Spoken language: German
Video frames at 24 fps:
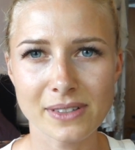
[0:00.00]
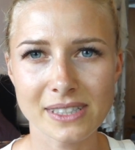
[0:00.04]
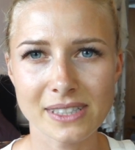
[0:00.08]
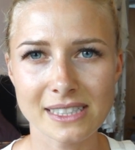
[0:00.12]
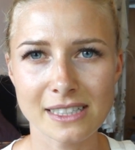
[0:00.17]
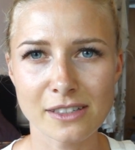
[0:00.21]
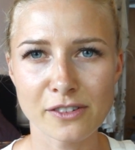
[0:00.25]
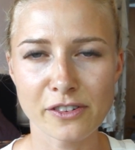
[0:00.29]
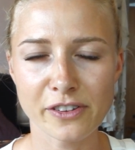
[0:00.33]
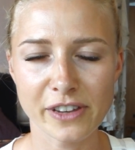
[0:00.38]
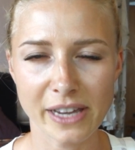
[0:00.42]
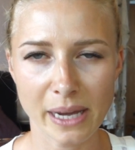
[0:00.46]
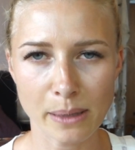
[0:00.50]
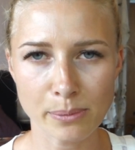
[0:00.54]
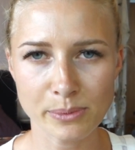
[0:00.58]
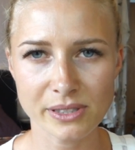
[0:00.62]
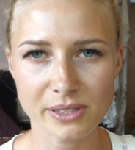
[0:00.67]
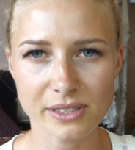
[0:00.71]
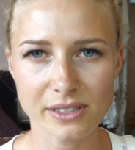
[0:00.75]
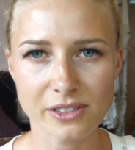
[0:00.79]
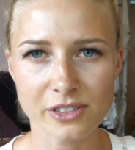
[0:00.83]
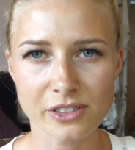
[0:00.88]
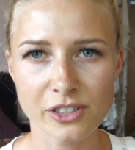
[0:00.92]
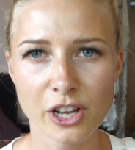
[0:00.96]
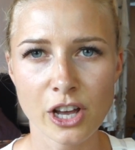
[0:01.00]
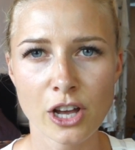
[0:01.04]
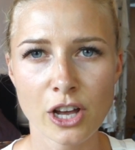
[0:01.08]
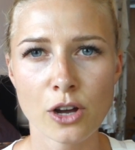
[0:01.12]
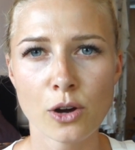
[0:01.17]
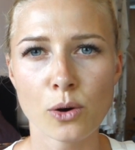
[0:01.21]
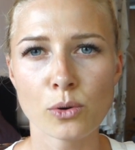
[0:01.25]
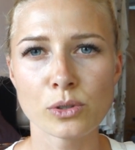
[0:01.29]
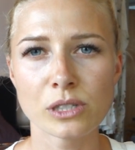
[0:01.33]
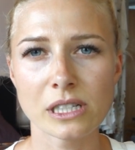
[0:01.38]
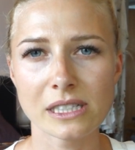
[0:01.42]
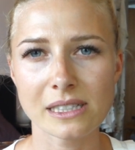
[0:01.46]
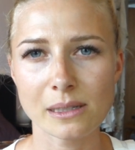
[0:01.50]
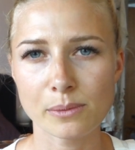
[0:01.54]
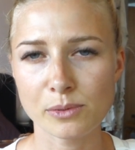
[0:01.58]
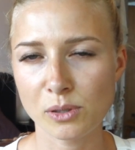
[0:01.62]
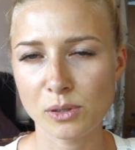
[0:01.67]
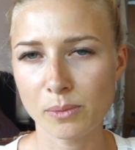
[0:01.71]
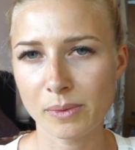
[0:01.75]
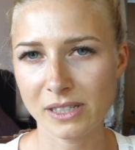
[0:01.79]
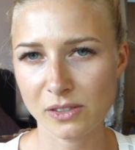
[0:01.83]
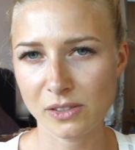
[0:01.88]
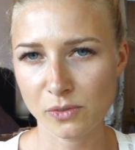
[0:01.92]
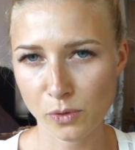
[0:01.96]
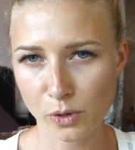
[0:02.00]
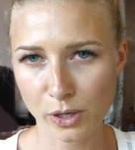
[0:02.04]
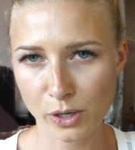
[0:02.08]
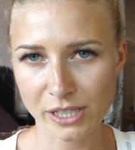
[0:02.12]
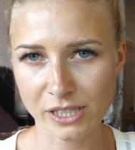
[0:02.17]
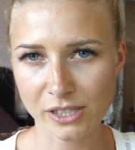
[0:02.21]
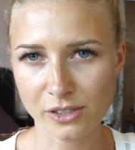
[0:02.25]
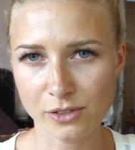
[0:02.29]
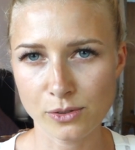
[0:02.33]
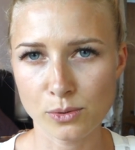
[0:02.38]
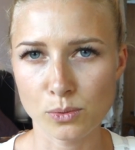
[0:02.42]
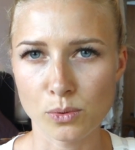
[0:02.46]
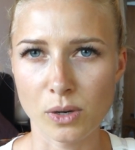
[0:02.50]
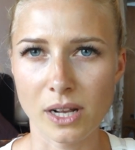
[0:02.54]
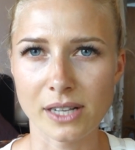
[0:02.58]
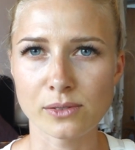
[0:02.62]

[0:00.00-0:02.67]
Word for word: wenn sie gefärbt sind und deshalb soll man das vorher nicht tun.